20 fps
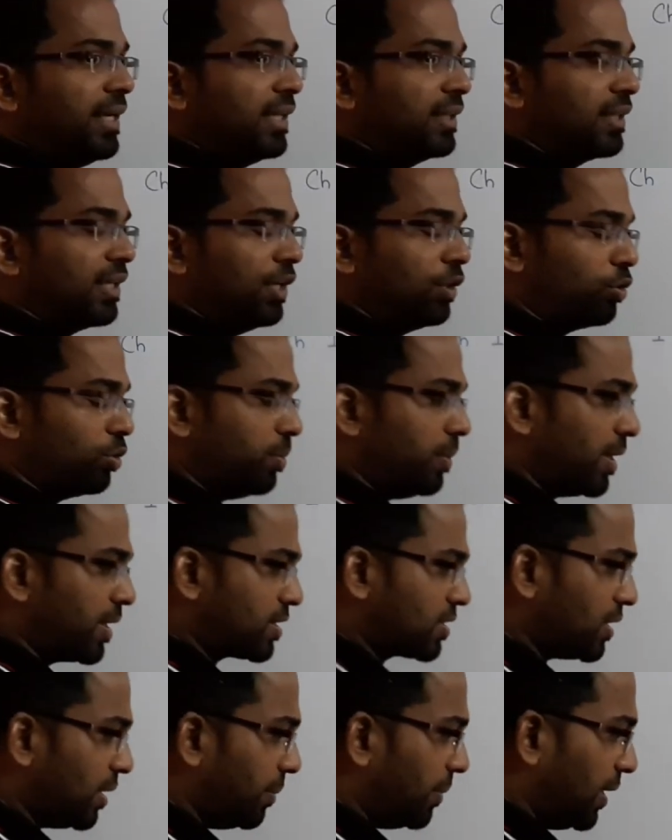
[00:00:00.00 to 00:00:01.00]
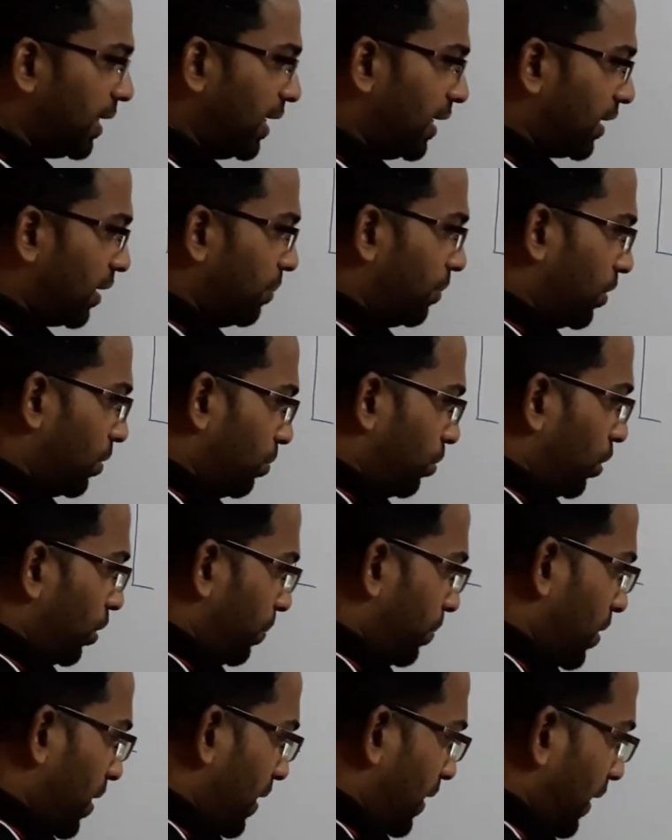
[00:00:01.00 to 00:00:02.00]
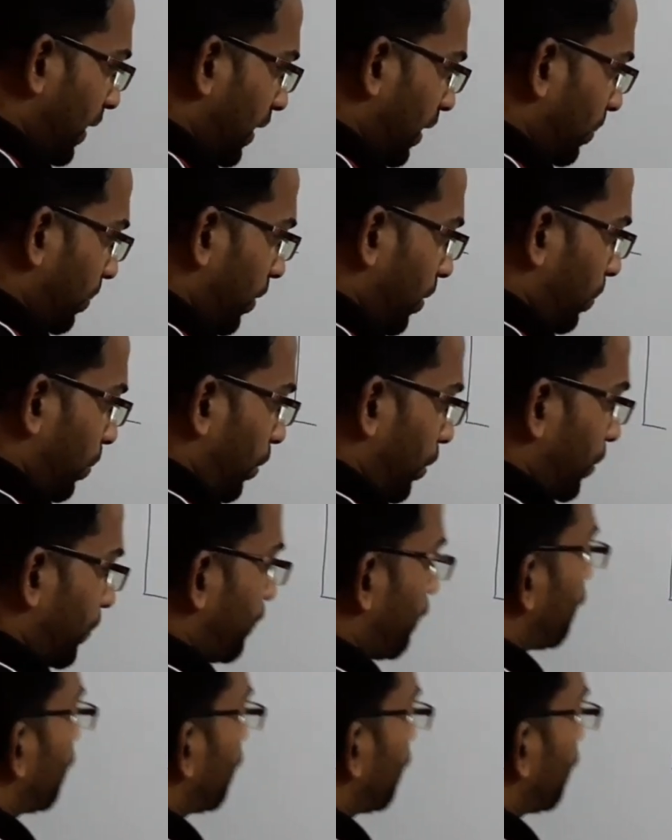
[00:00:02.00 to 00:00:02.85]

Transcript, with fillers: எத்தனை டூ மார்க்ஸ் நம்மளால் அட்டன் பண்ண முடியுமோ அதை அட்டன் பண்ண முடியும்